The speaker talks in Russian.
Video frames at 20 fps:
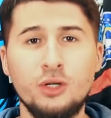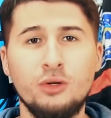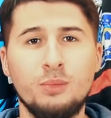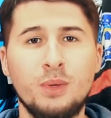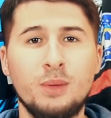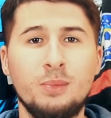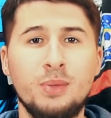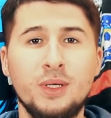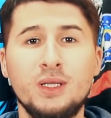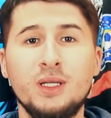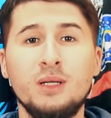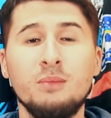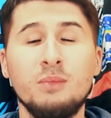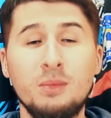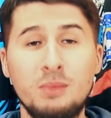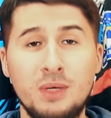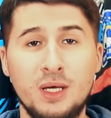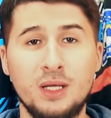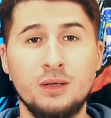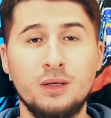любопытный
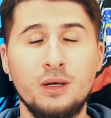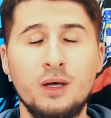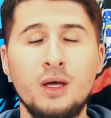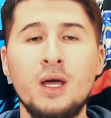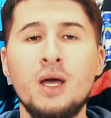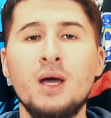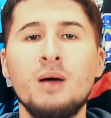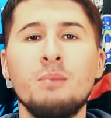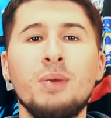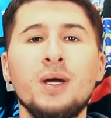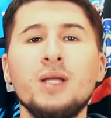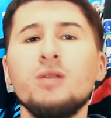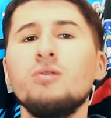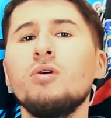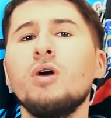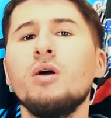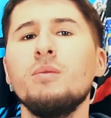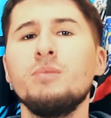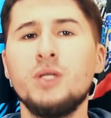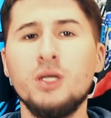момент. По
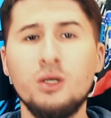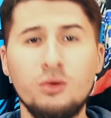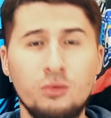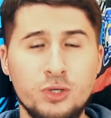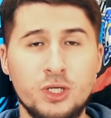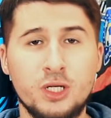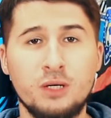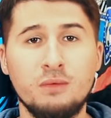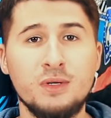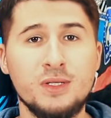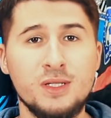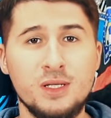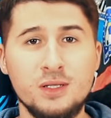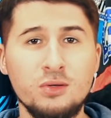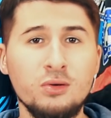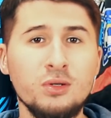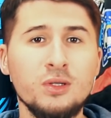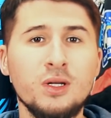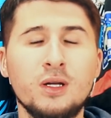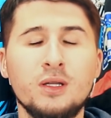итогам текущего
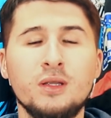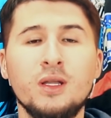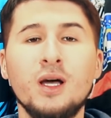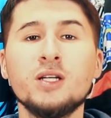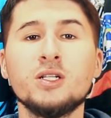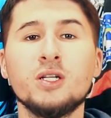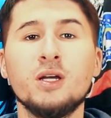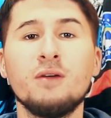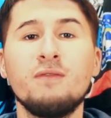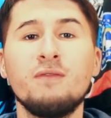сезона наша